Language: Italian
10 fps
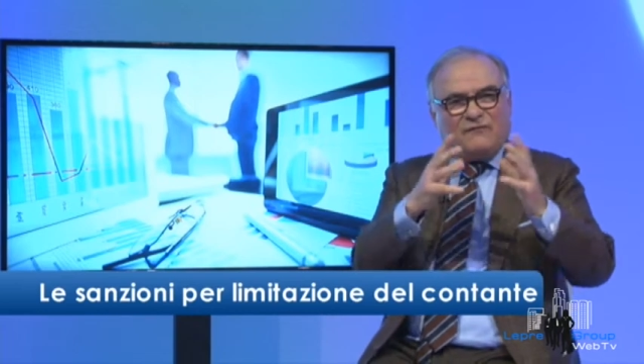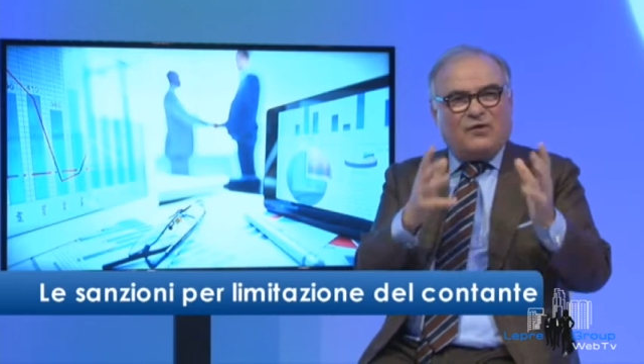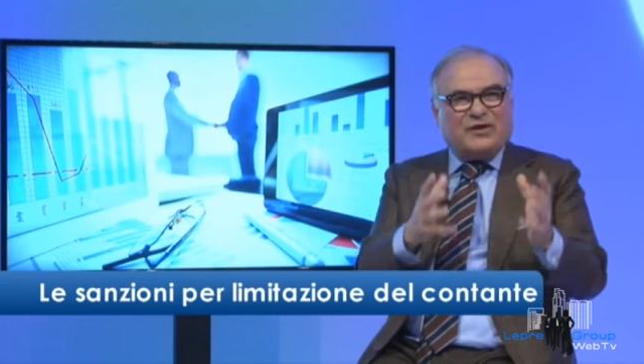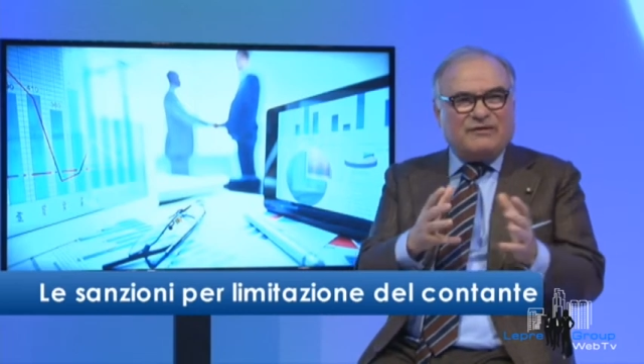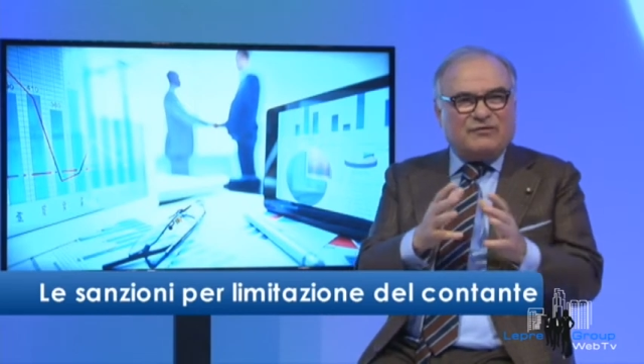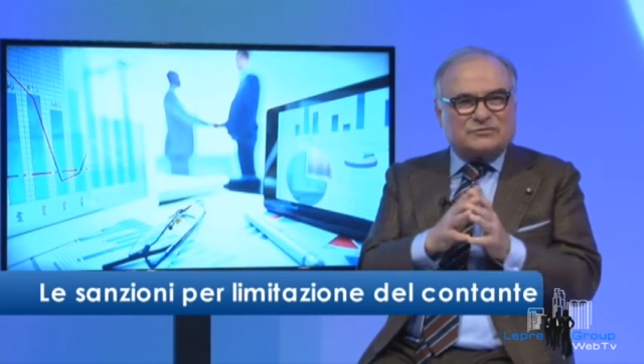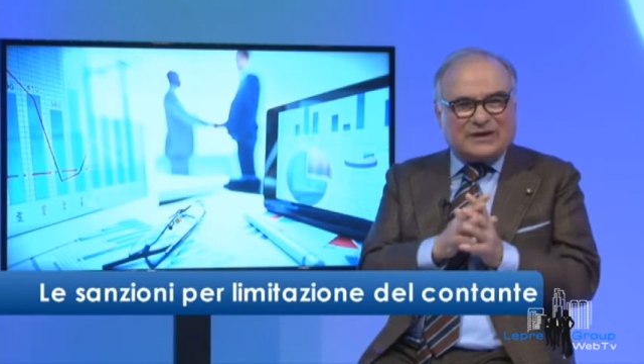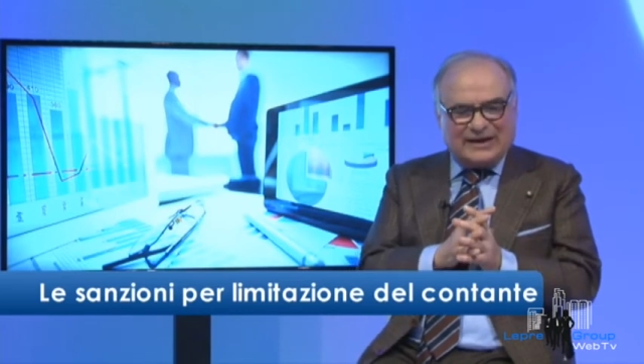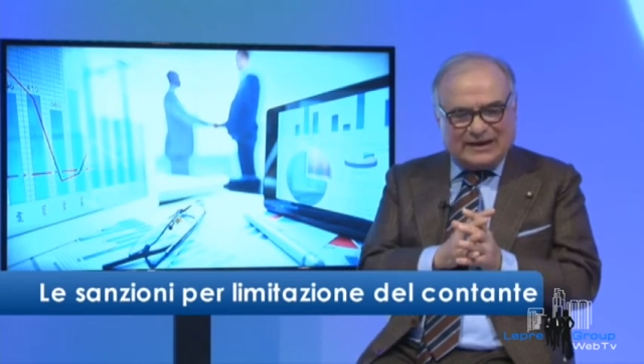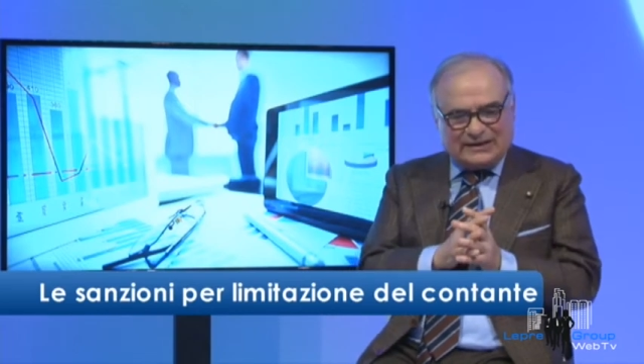Volevo
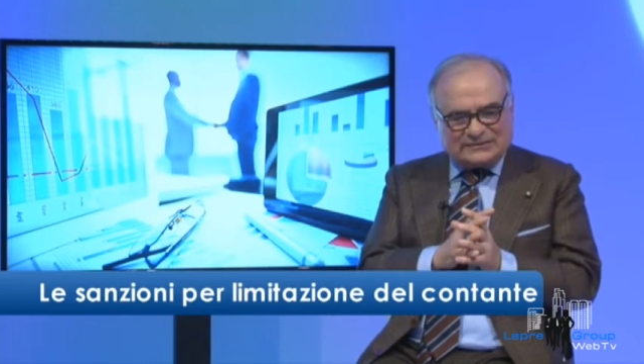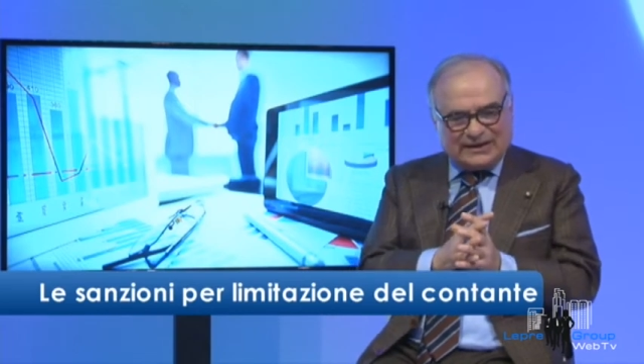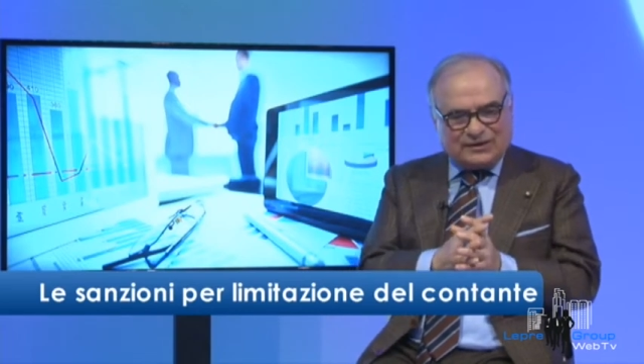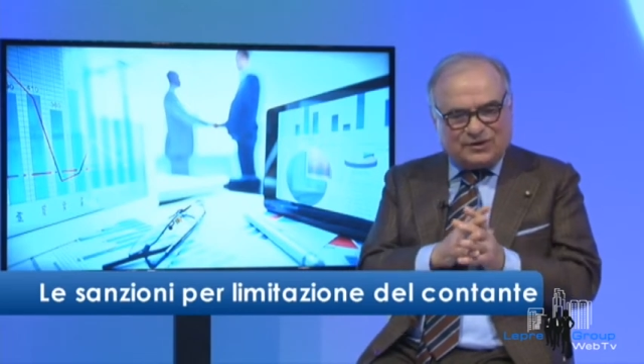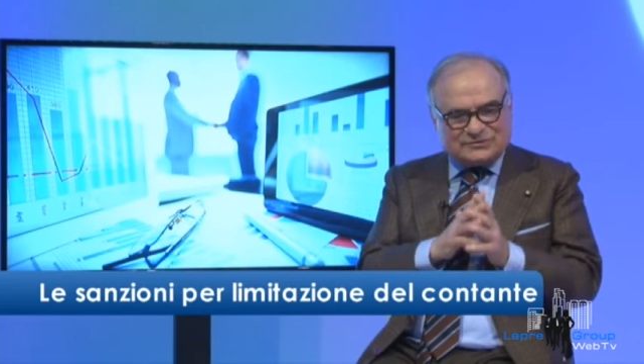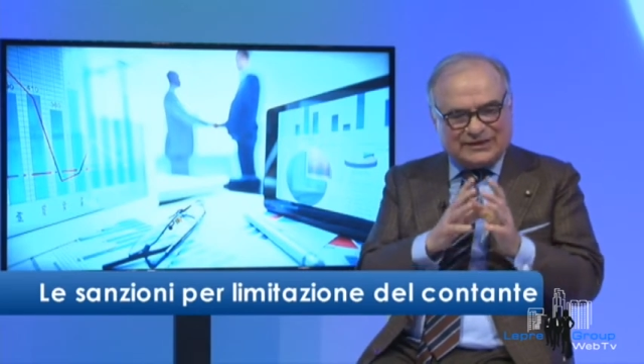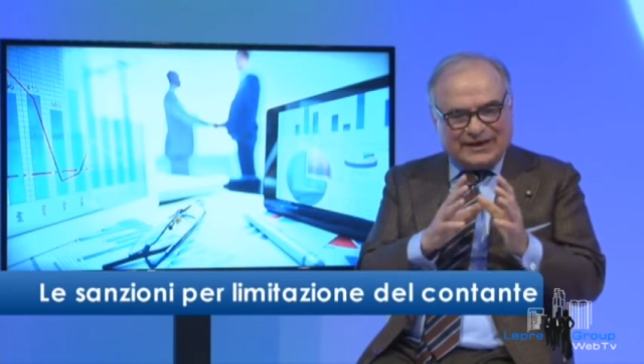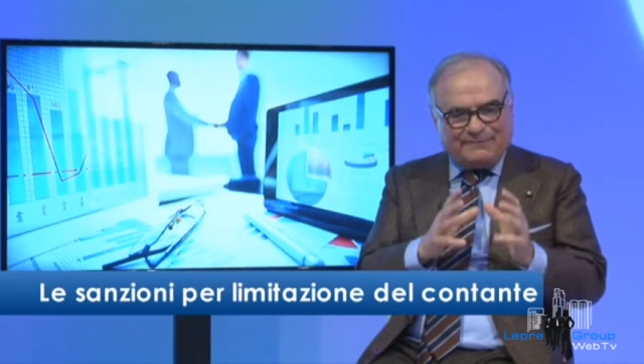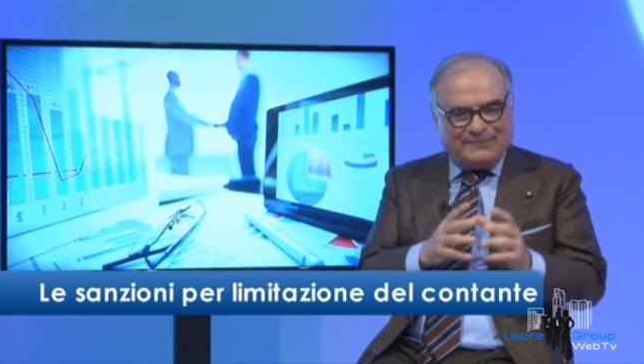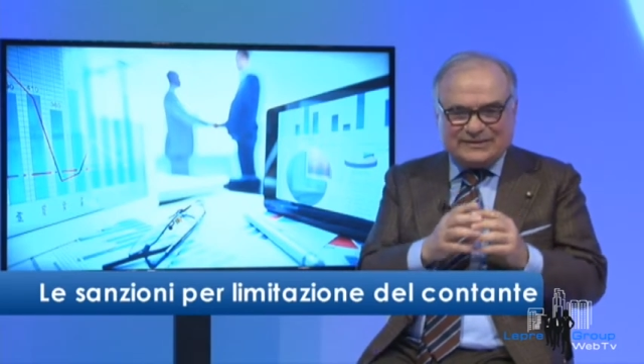tra le altre cose
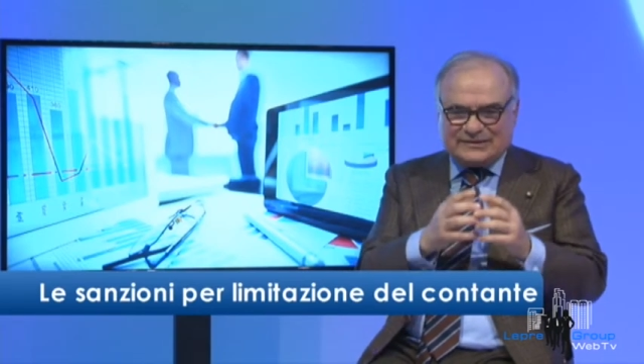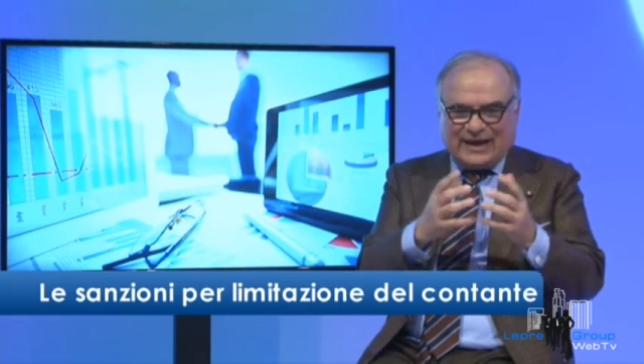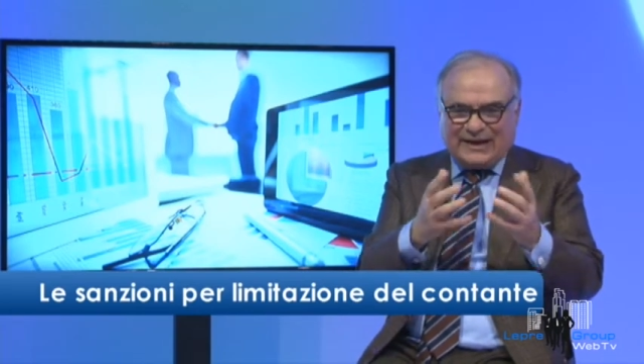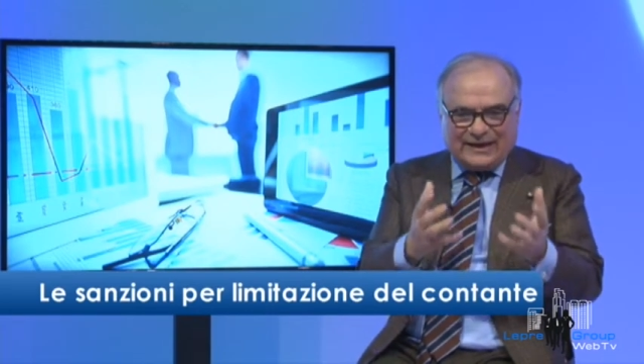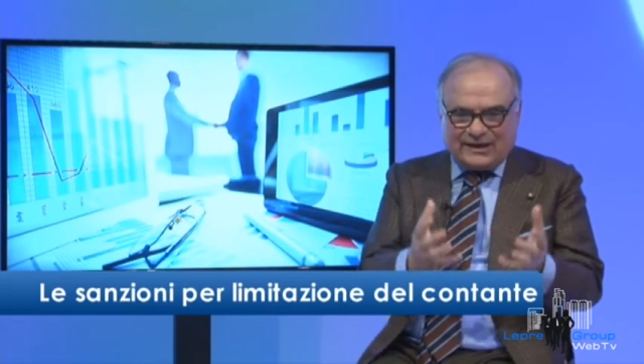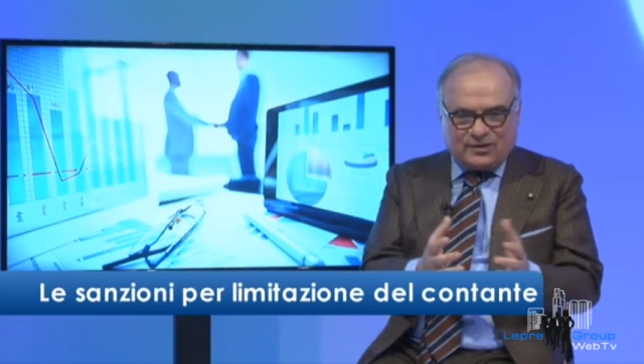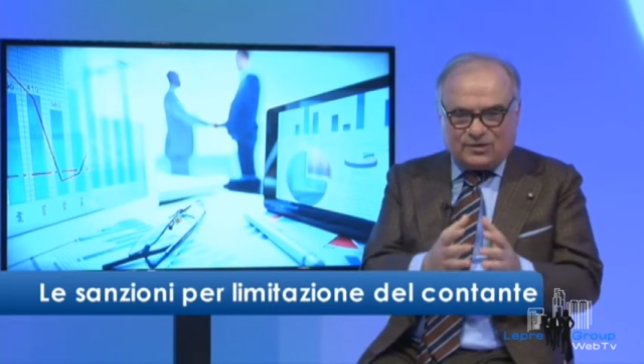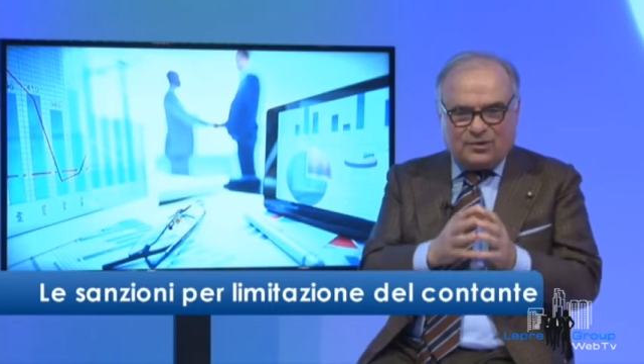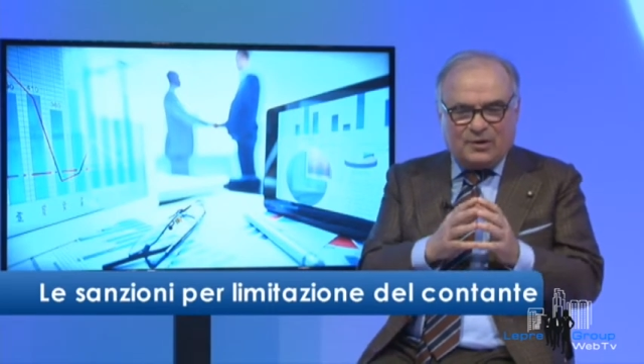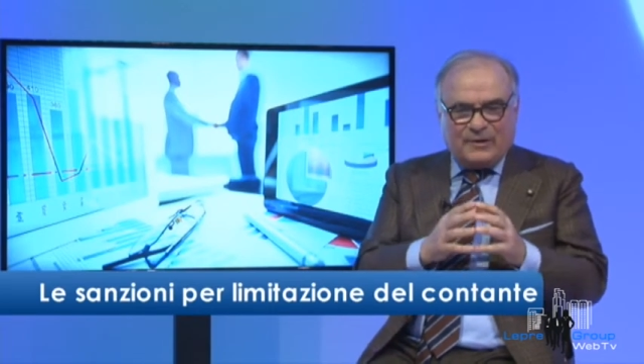rammentare
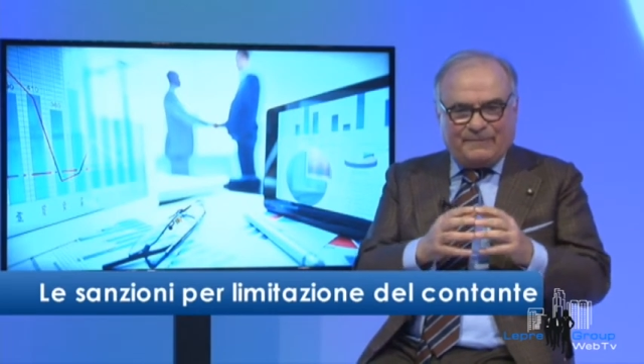ecco,